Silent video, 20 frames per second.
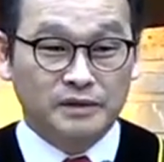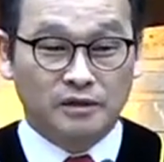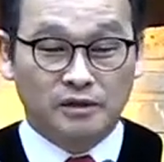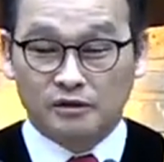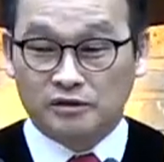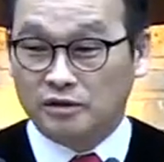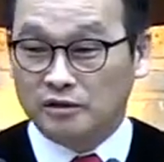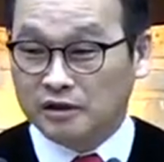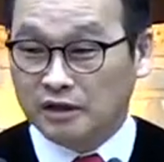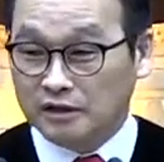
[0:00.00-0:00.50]

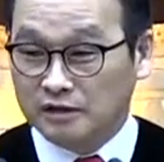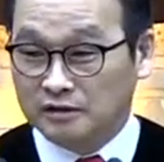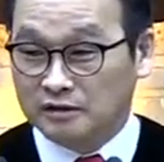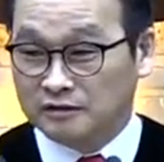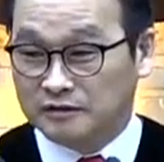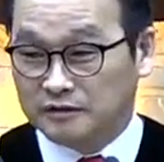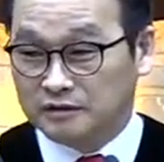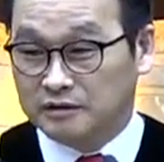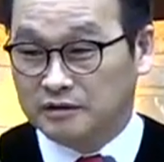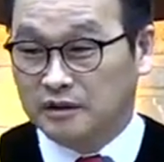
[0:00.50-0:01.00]
어쩔
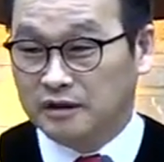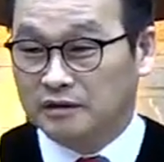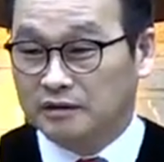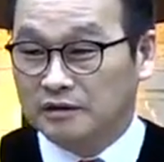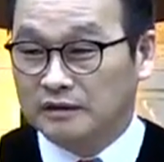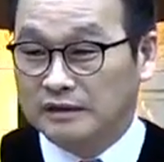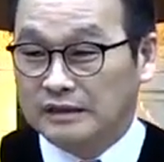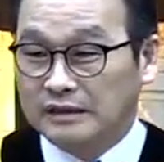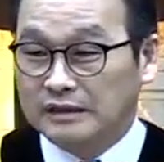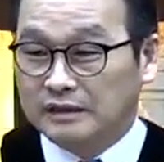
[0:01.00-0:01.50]
때는 그냥
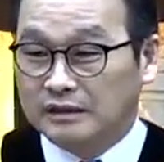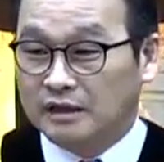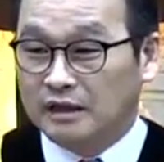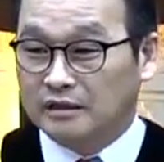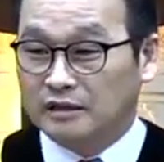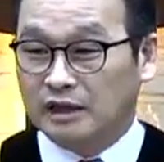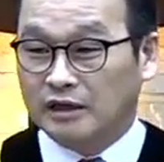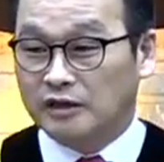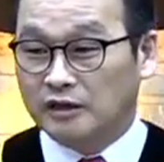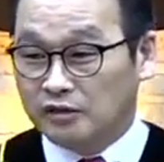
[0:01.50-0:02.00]

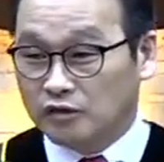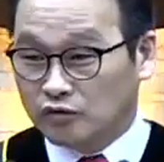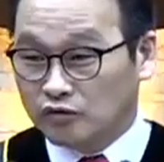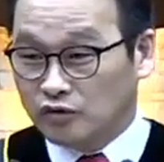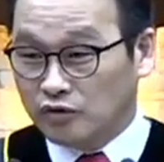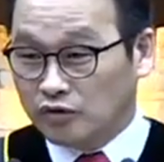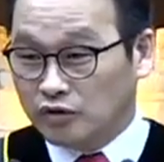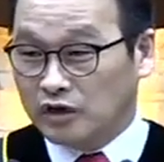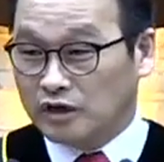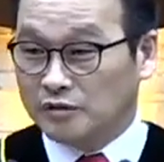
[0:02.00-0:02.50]
내가 다리에서
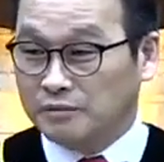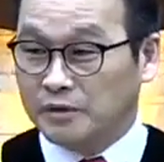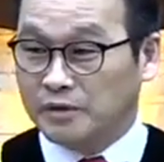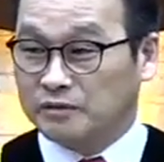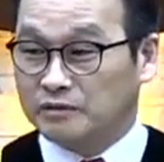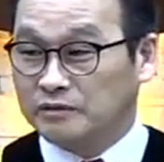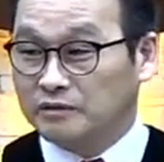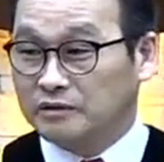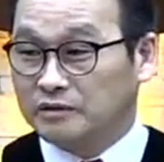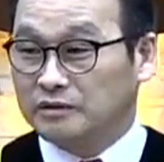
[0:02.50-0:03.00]

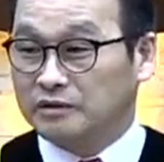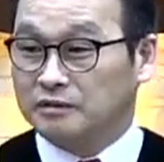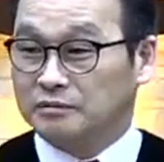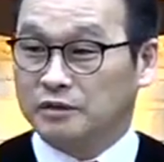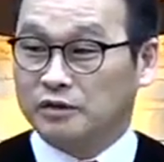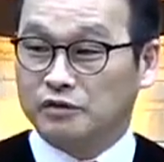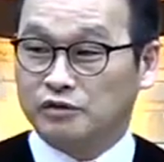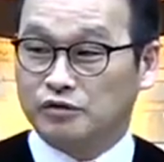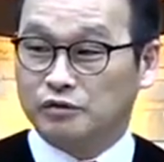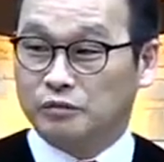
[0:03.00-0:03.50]
뛰어내리면
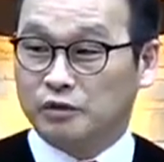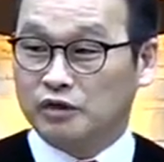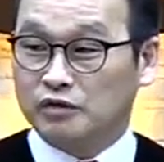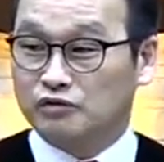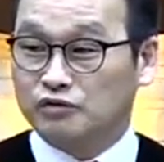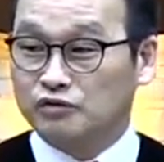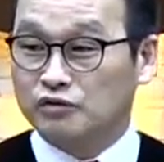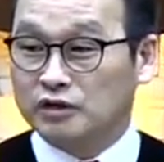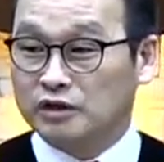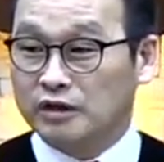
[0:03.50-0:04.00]
그만 쉽게
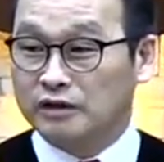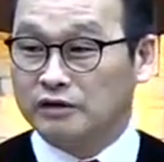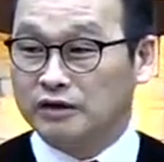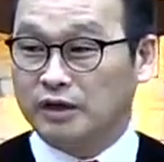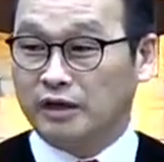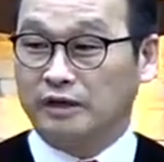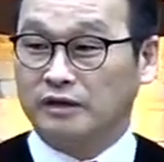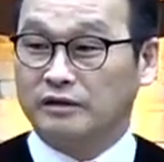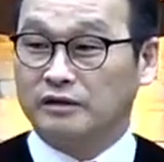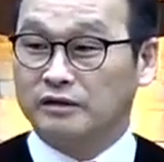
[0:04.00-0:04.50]
죽을
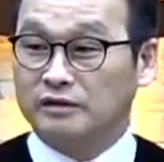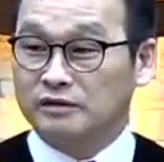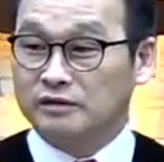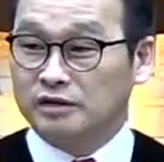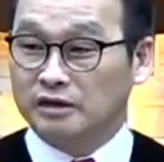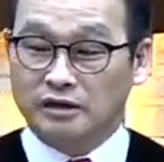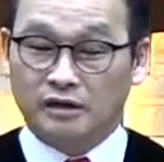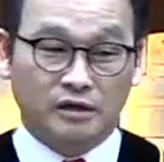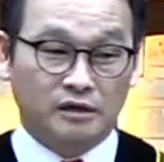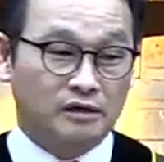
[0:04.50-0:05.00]
텐데 이런
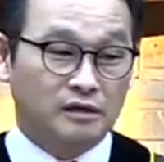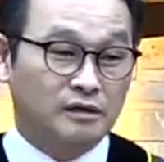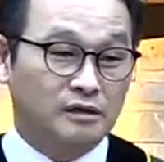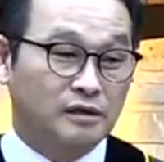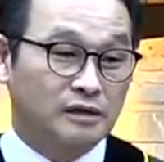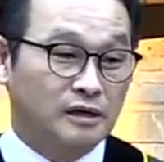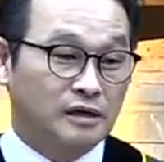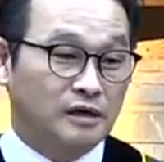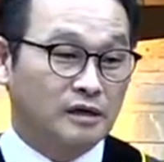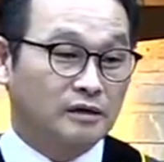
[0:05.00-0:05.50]
생각을
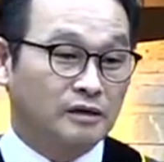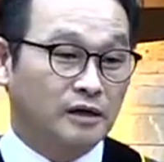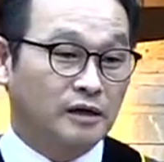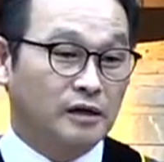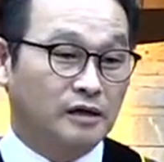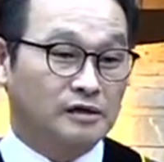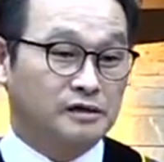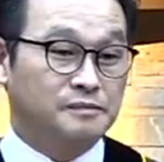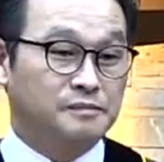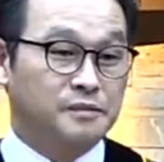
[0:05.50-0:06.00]
할
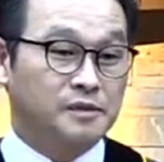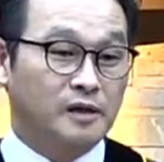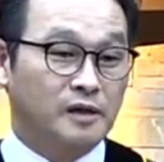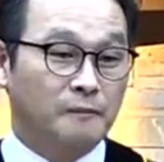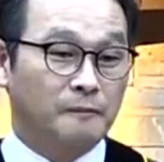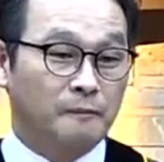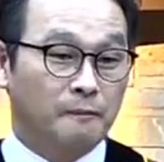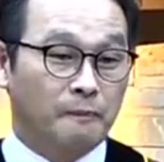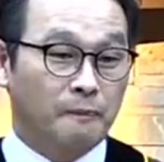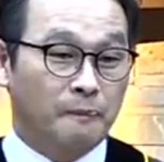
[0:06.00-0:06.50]
때가 있습니다.
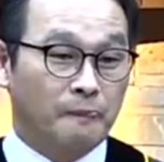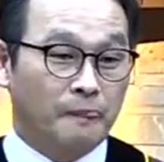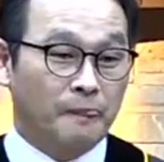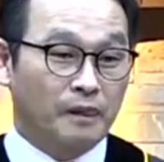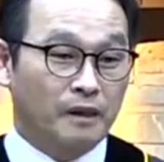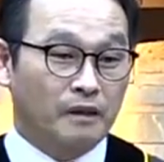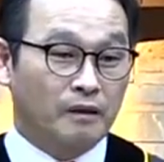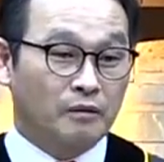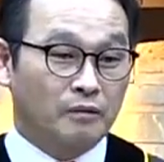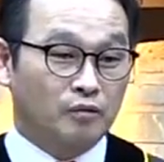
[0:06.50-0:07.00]

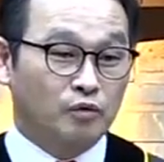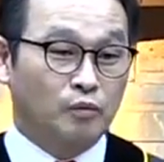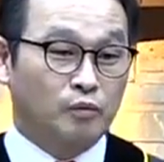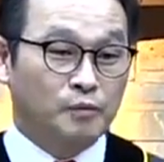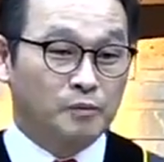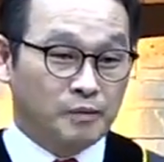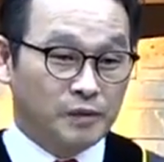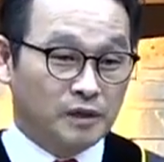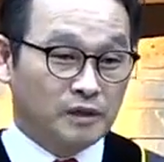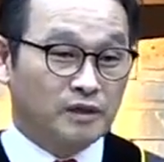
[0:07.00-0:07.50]

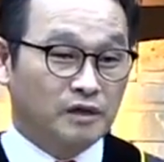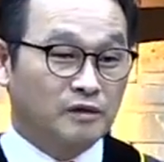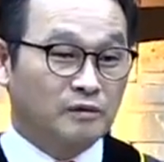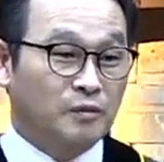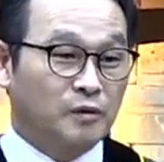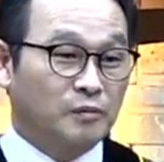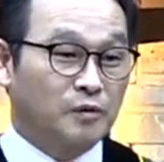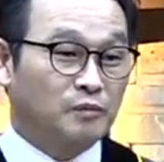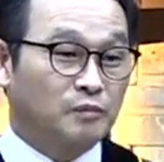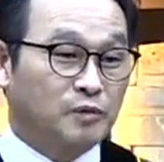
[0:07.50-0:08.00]
높은 빌딩을
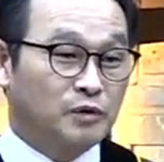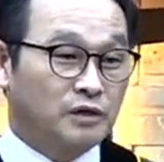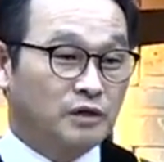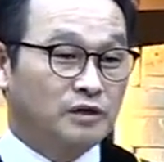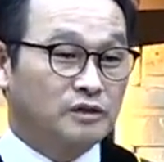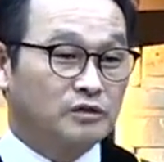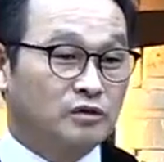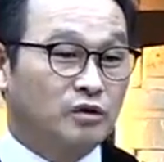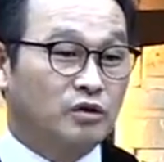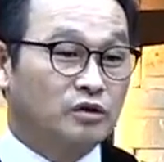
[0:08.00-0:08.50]
보면
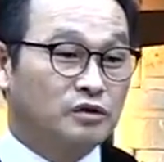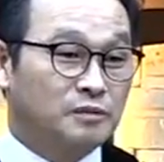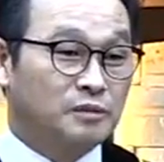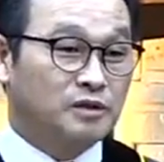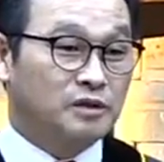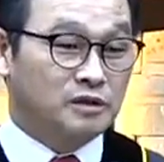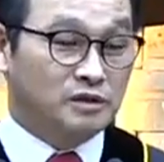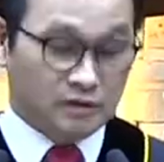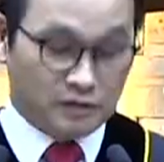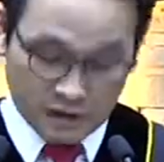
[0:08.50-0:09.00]
빌딩에서
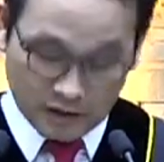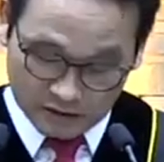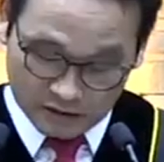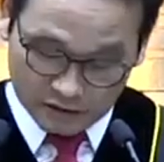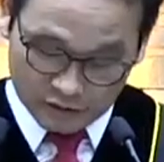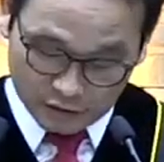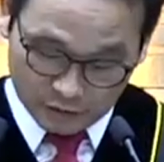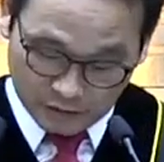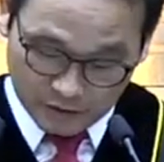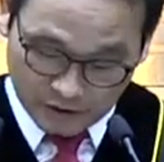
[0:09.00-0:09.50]
떨어지면 그냥
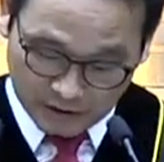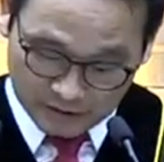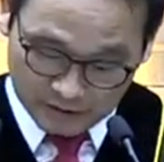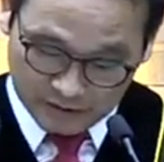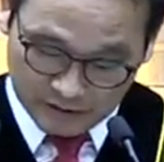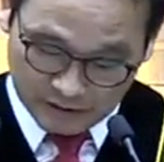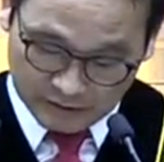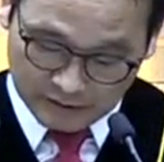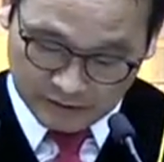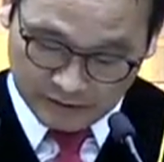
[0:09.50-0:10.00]
쉽게 끝날